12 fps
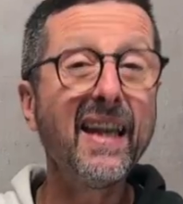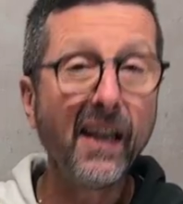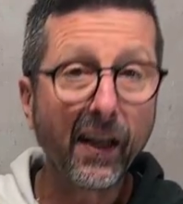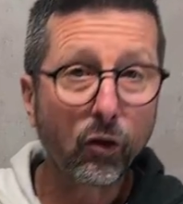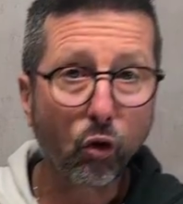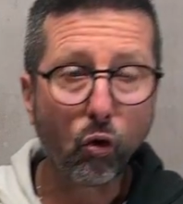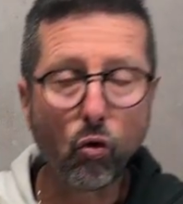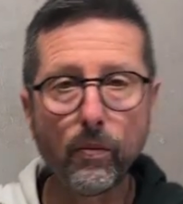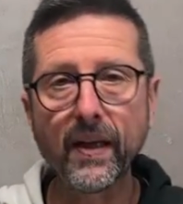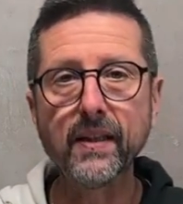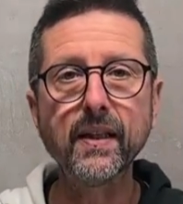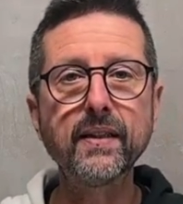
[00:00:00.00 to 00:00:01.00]

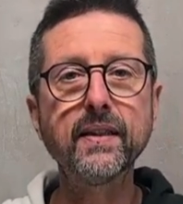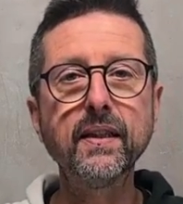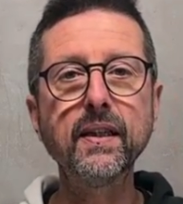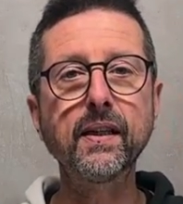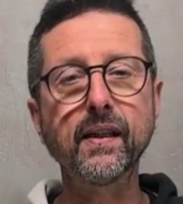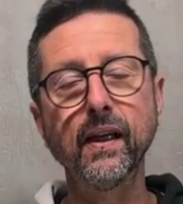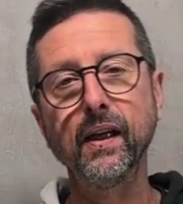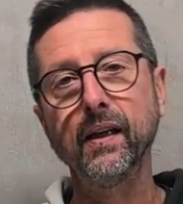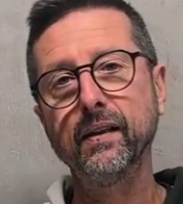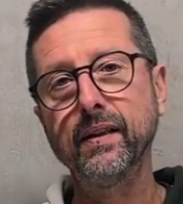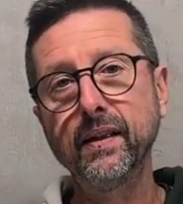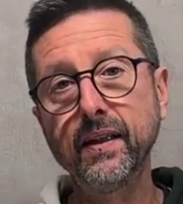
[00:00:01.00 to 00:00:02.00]
électromagnétiques,
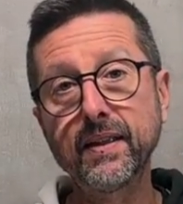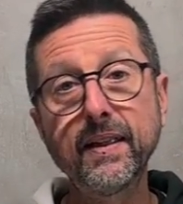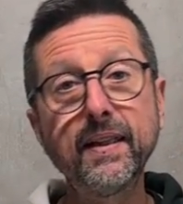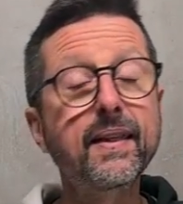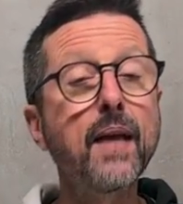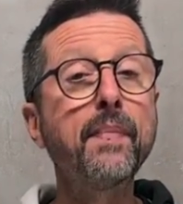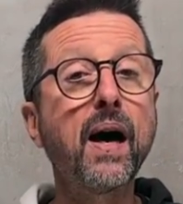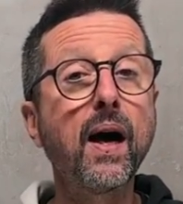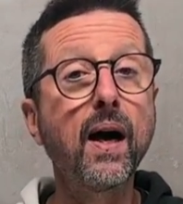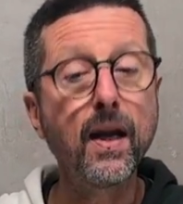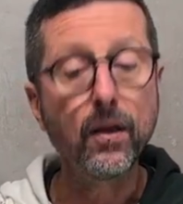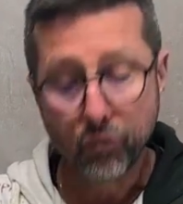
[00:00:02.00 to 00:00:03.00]
des systèmes
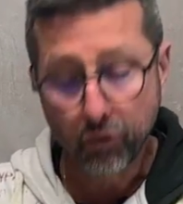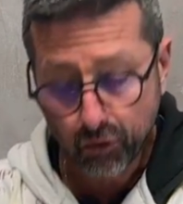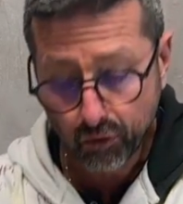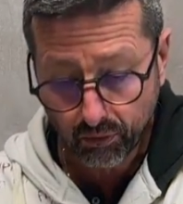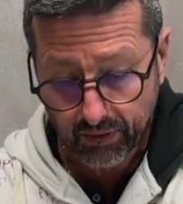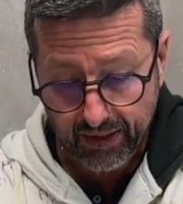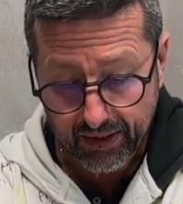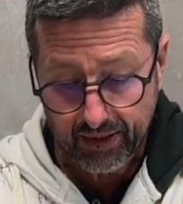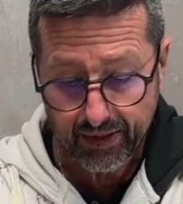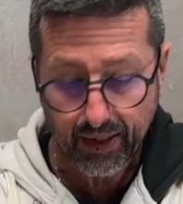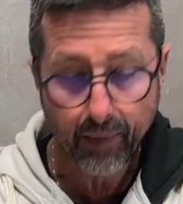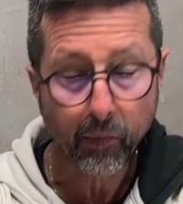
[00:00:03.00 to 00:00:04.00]
à induction, des
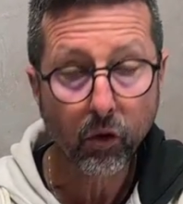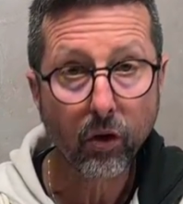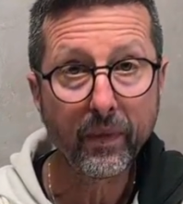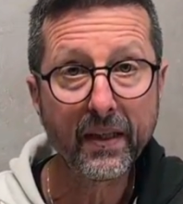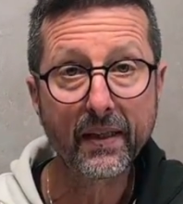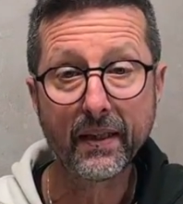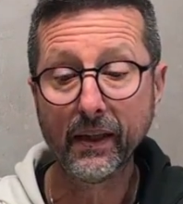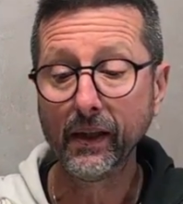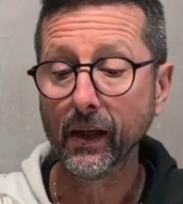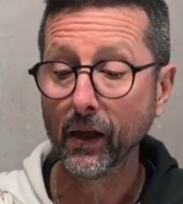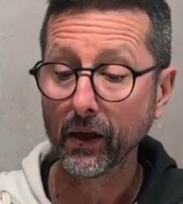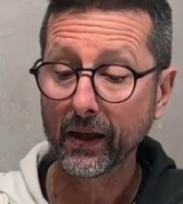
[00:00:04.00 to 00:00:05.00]
systèmes comme
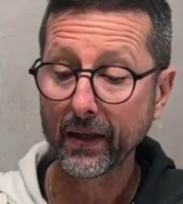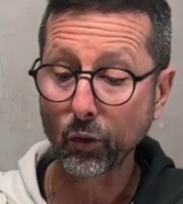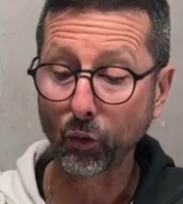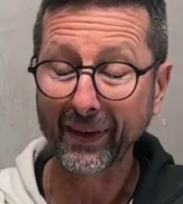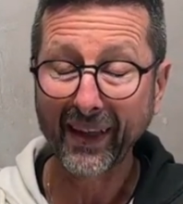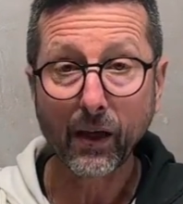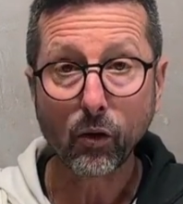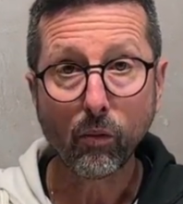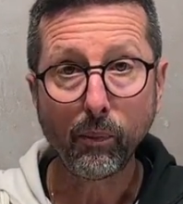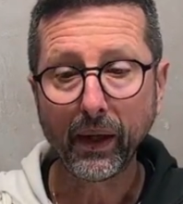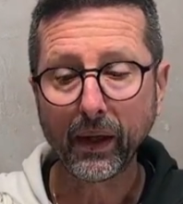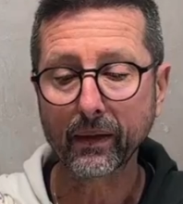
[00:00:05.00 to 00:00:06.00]
ici qui sont très
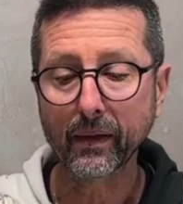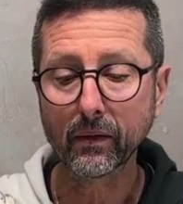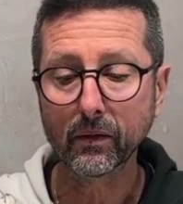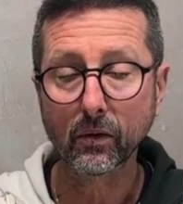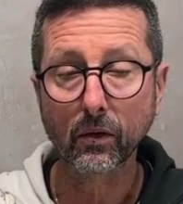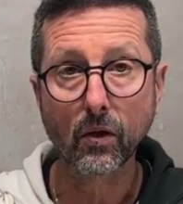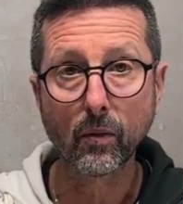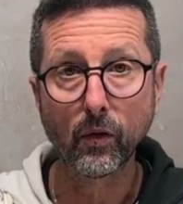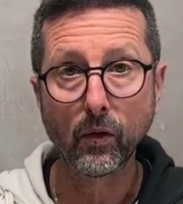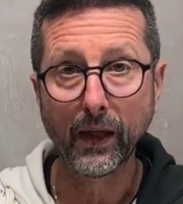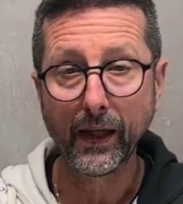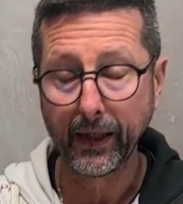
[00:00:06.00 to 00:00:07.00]
compacts, hein, euh,
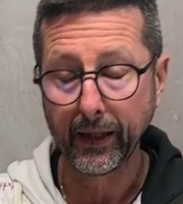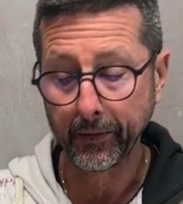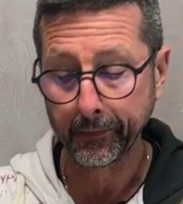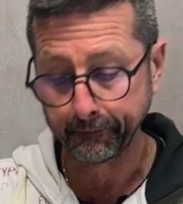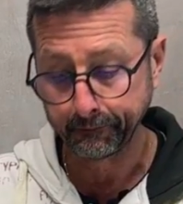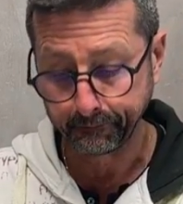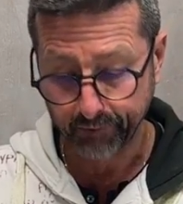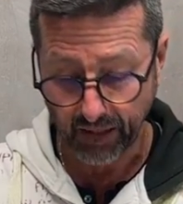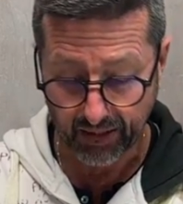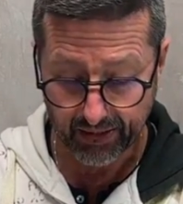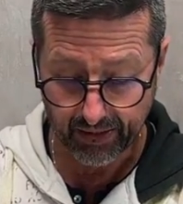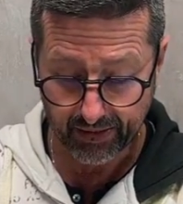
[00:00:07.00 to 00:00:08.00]
comme euh,
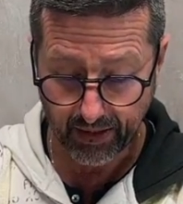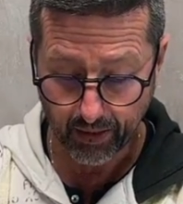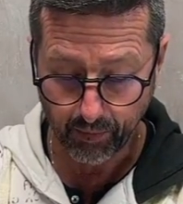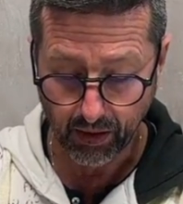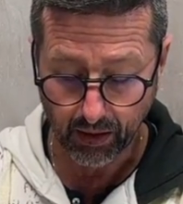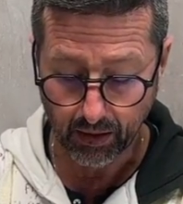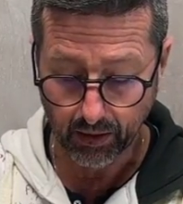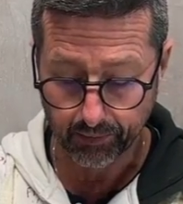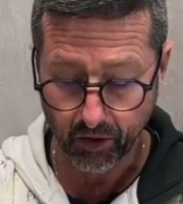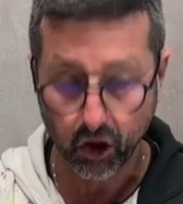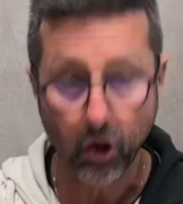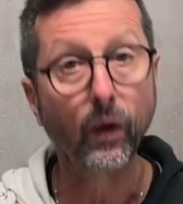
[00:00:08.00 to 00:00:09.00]
les, systèmes à
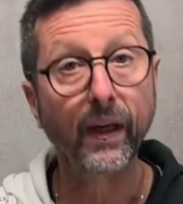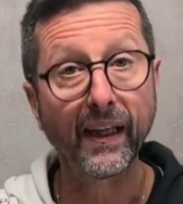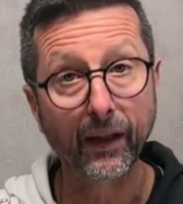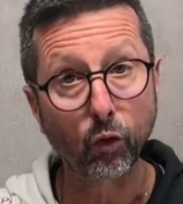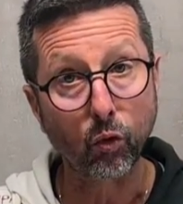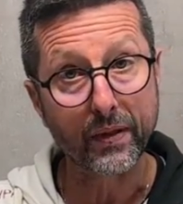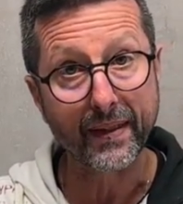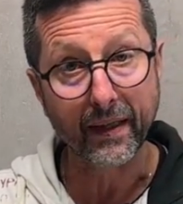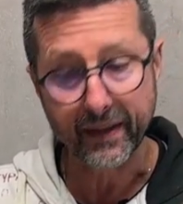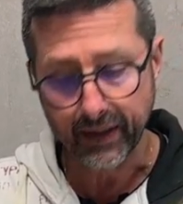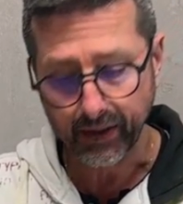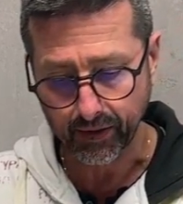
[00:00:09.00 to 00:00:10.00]
champ
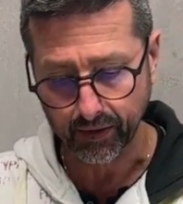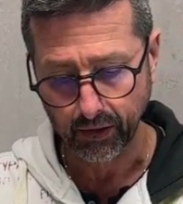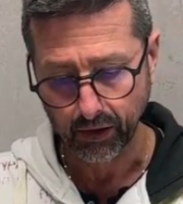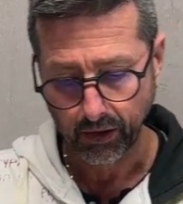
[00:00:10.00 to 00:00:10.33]
électrostatique.